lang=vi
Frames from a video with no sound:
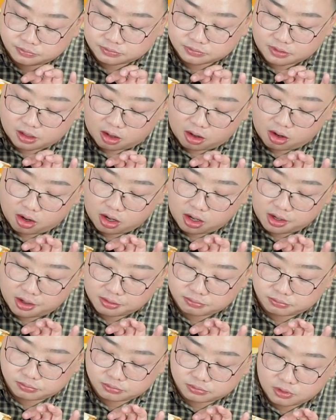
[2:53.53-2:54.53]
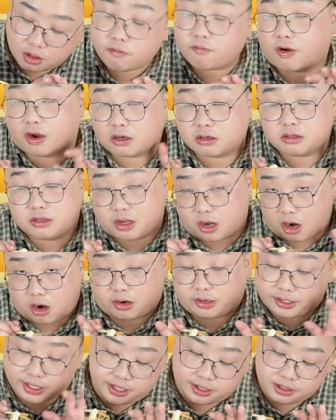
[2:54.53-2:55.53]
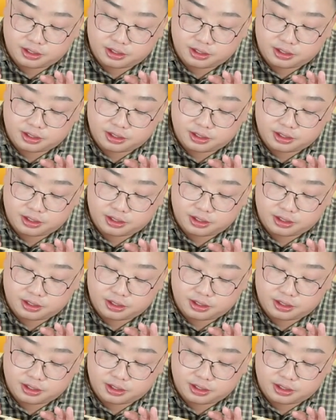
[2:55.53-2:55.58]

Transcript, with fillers: nó nó vẫn giòn nha,